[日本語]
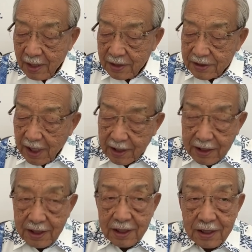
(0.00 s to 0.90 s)
借
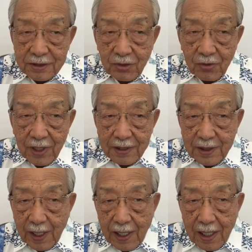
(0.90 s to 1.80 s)
金依存
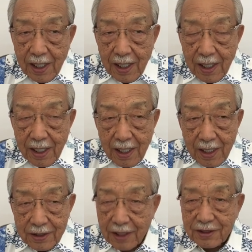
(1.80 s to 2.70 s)
型
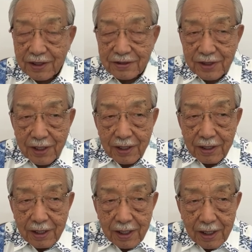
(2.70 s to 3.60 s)
なんですね、
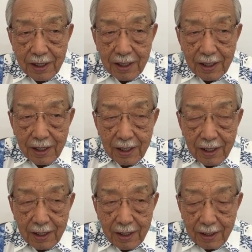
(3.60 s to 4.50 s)

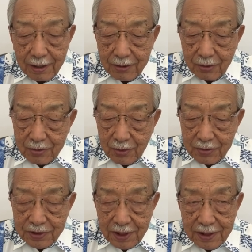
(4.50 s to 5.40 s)
えー、どんどん
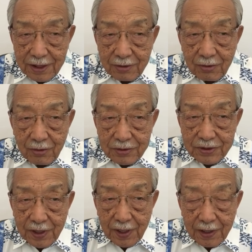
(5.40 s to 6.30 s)
借金をして、
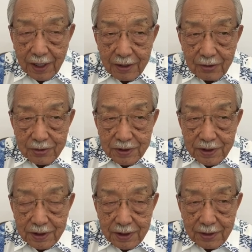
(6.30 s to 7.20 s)
えー、土
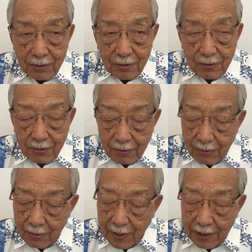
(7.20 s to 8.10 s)
地
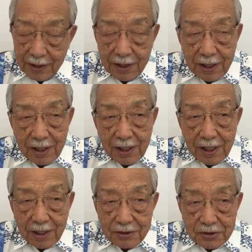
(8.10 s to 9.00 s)
を買い、
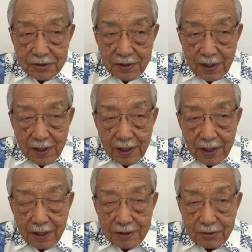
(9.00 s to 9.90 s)
えー、そして、
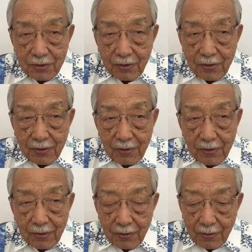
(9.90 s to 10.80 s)
えー、そ
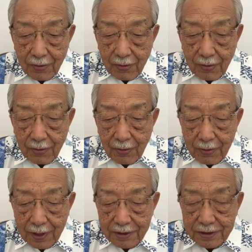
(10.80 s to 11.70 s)
の
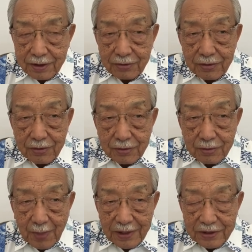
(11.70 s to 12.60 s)
建築
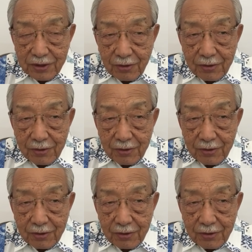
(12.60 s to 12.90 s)
マンション